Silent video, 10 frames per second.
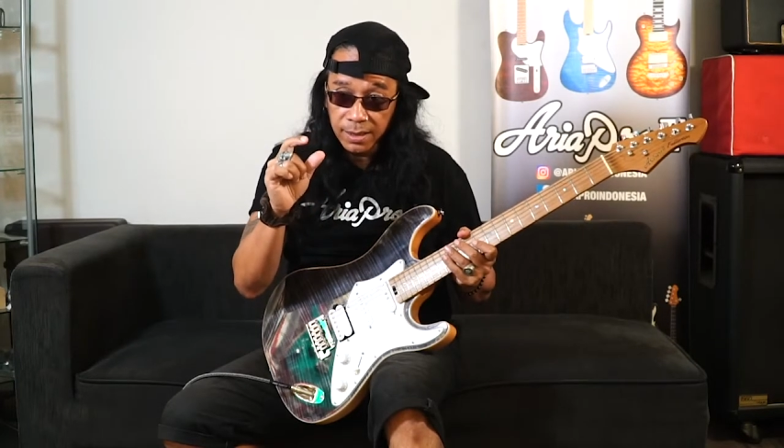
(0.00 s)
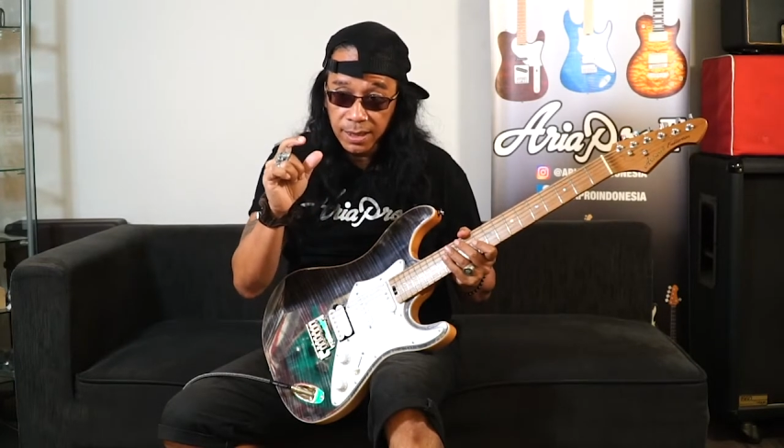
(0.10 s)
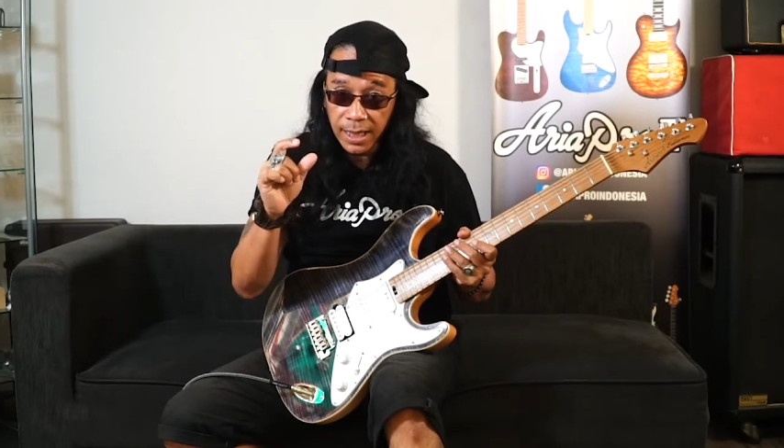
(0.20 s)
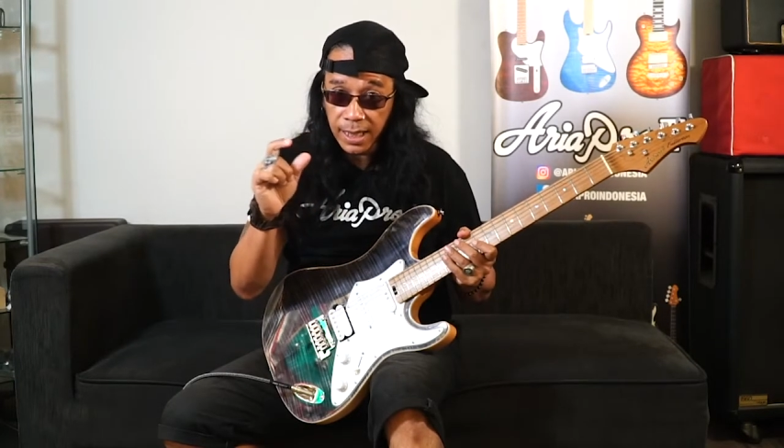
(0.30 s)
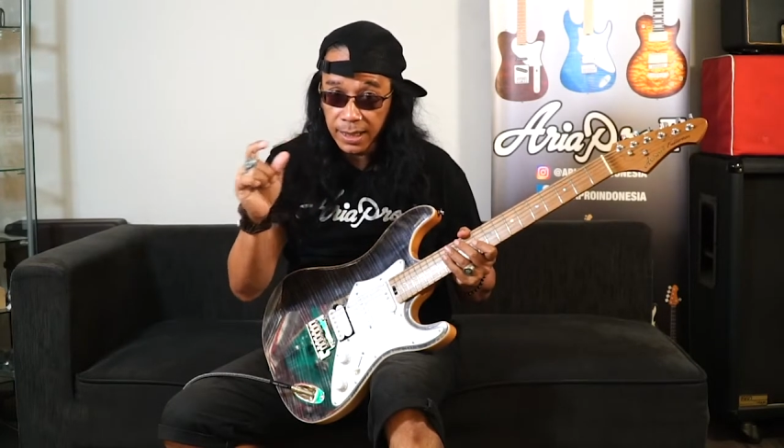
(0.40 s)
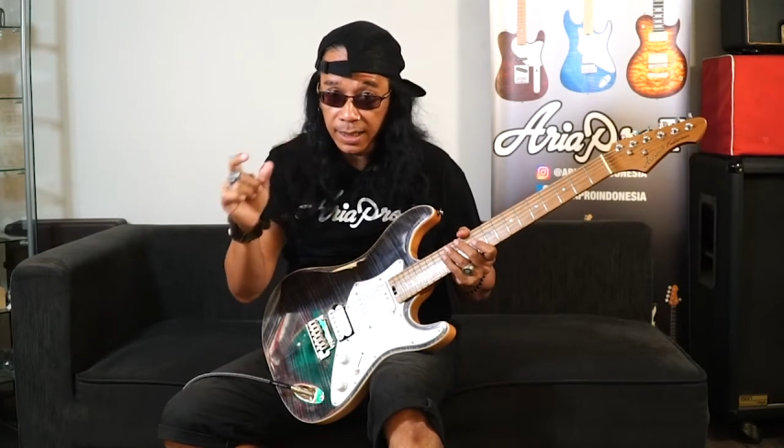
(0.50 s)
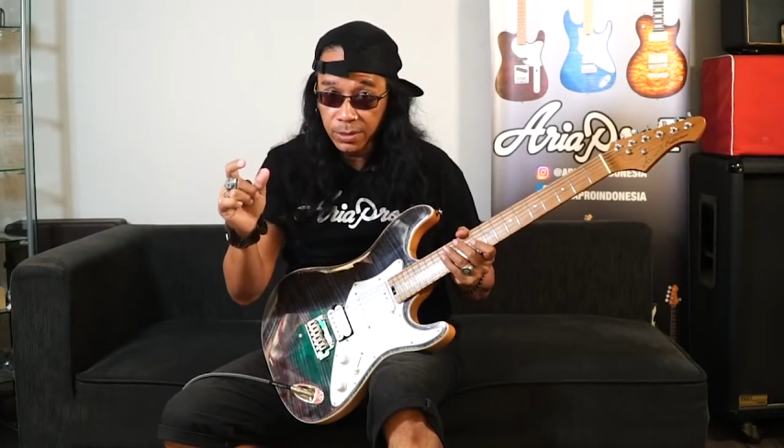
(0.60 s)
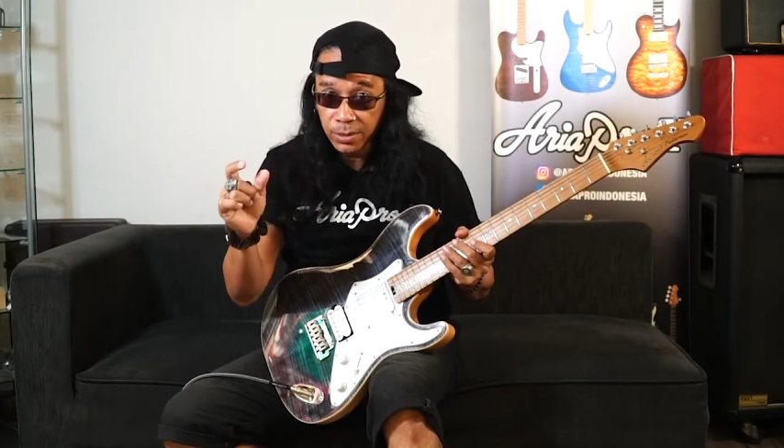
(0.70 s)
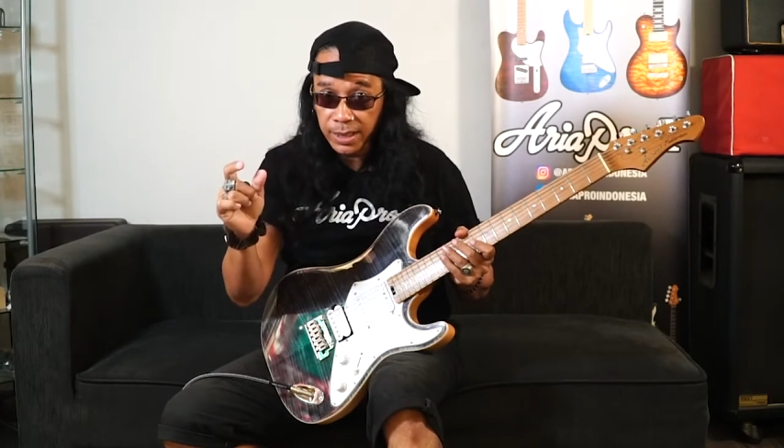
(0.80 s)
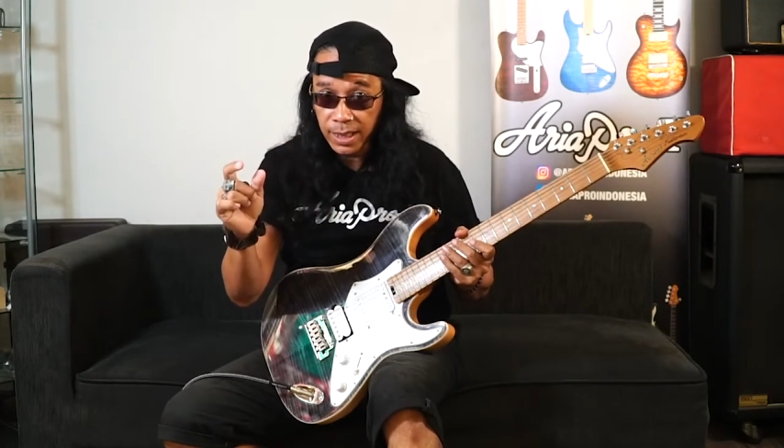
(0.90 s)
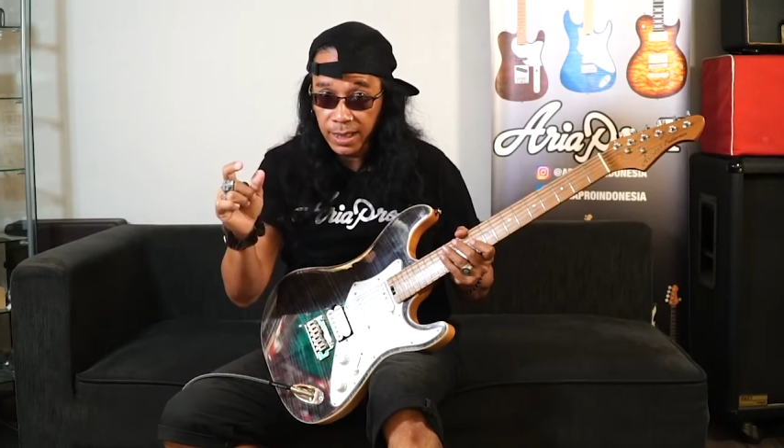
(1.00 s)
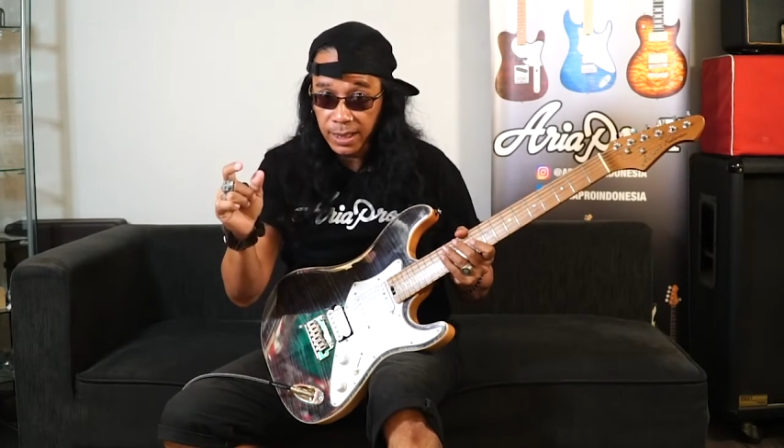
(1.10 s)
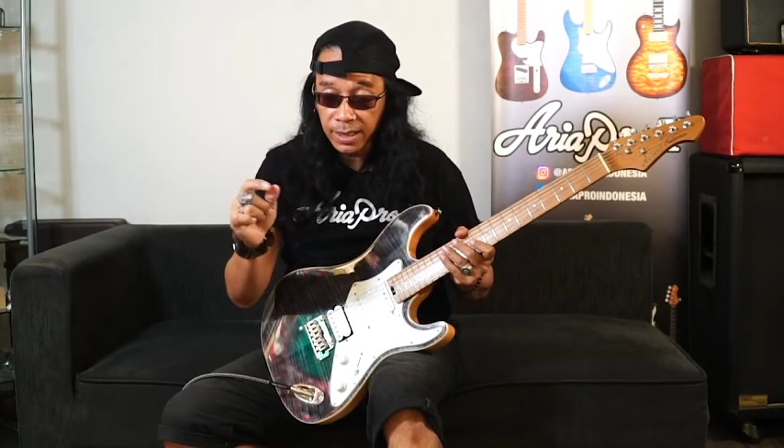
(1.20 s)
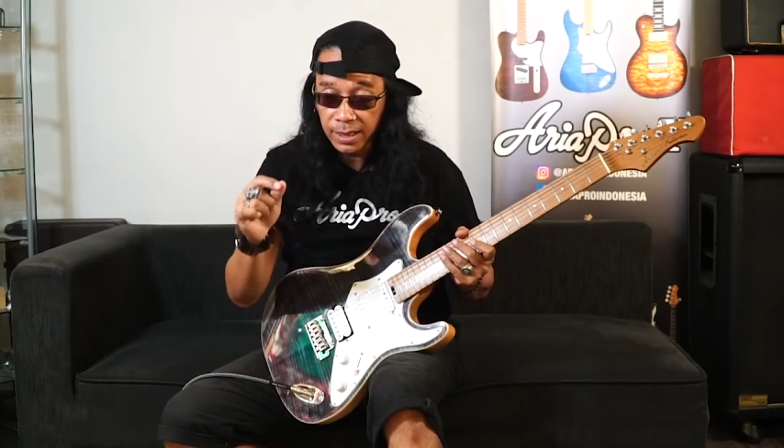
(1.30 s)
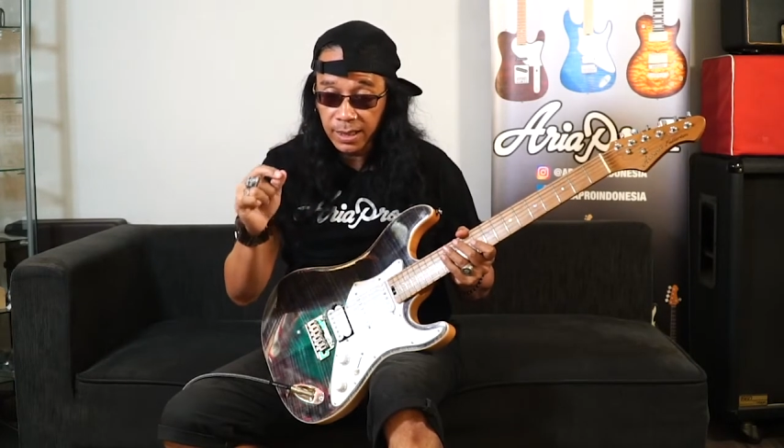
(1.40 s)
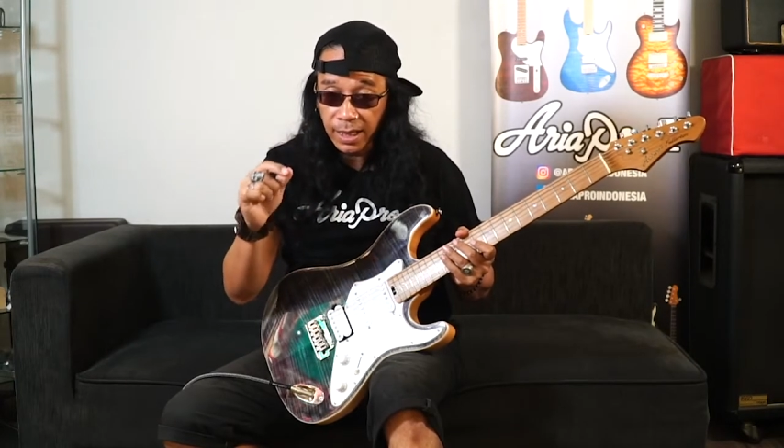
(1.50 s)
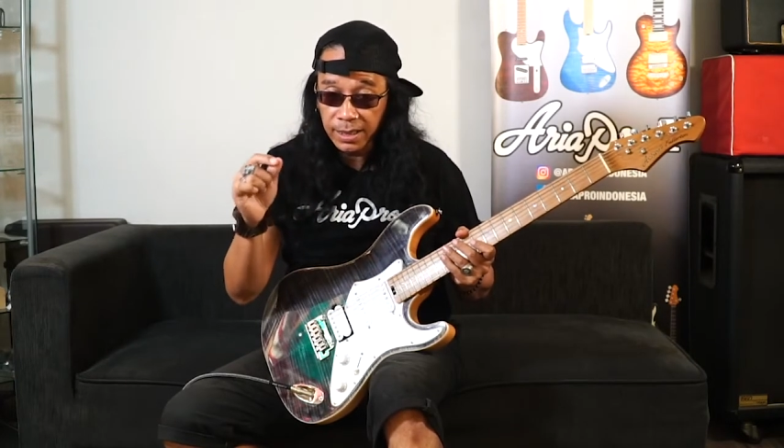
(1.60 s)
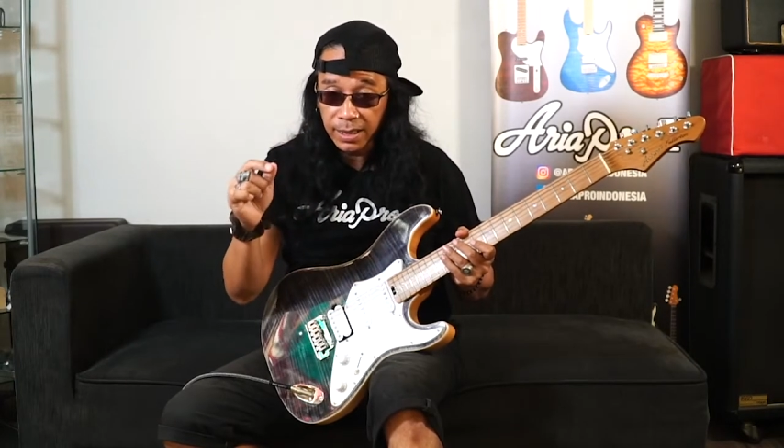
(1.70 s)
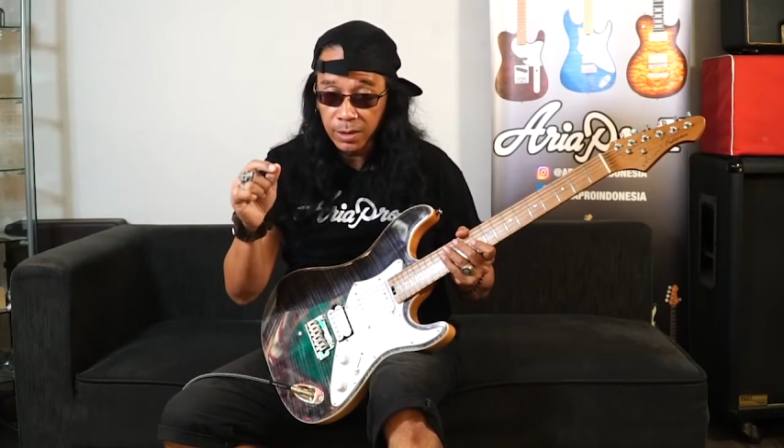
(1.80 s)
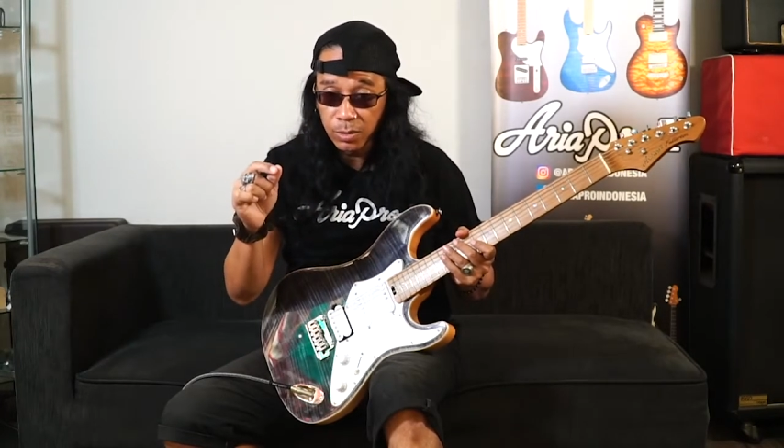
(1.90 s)
dengan rata dulu aja nanti
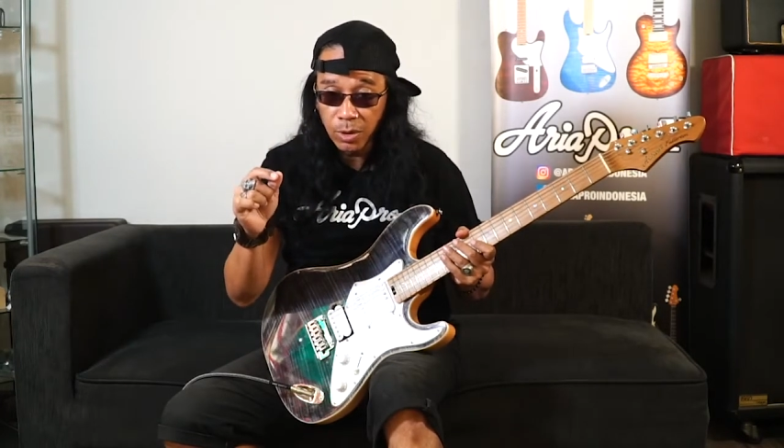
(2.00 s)
nantinya lu